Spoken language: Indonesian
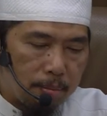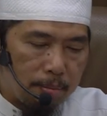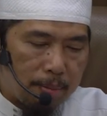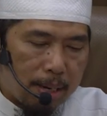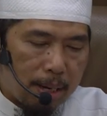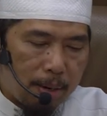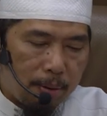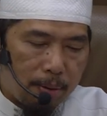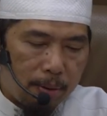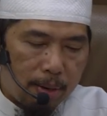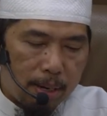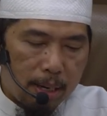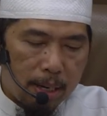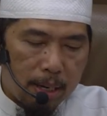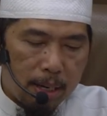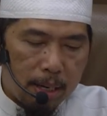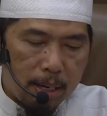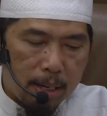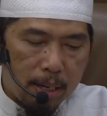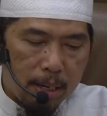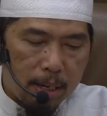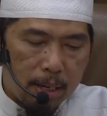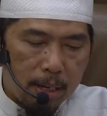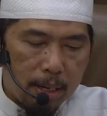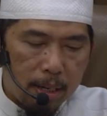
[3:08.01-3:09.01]
bahwa
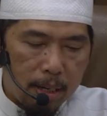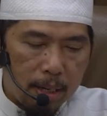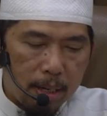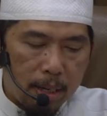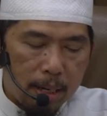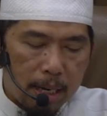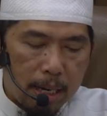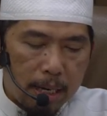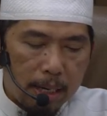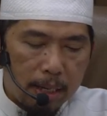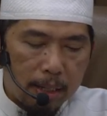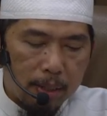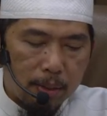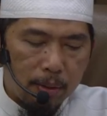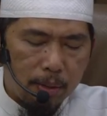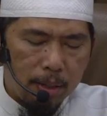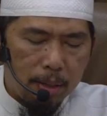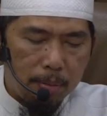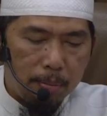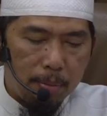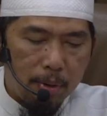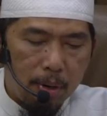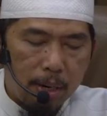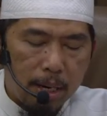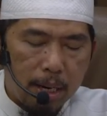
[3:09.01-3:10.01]
hal itu
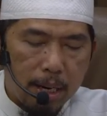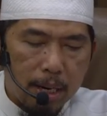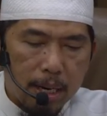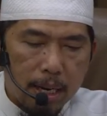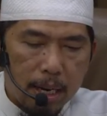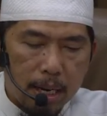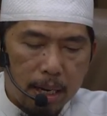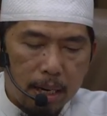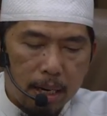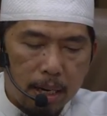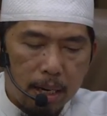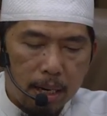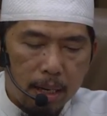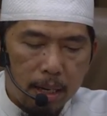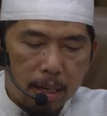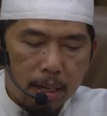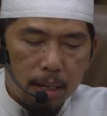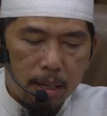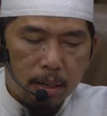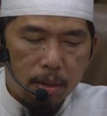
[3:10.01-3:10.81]
dibolehkan